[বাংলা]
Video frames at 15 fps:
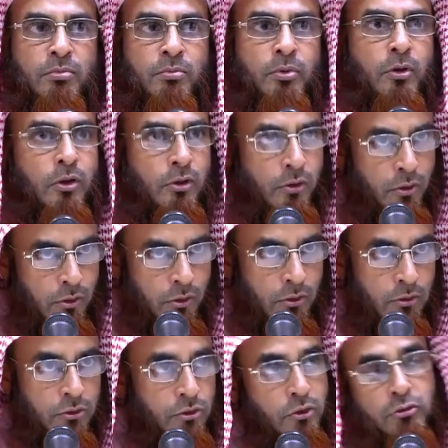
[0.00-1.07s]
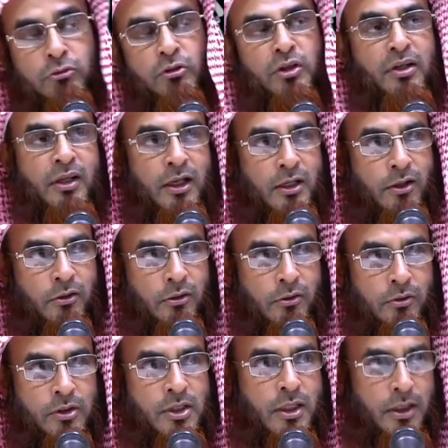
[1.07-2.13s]
পর লোক যতই নেক লোক
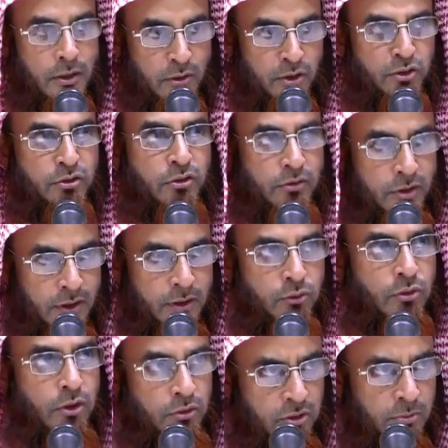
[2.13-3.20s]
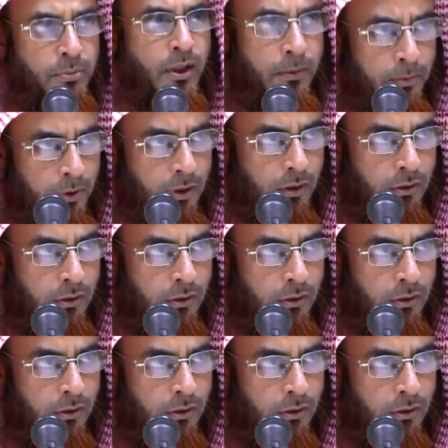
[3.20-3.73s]
হোক সেই অন্তর থেকে দোয়া করতে পারবে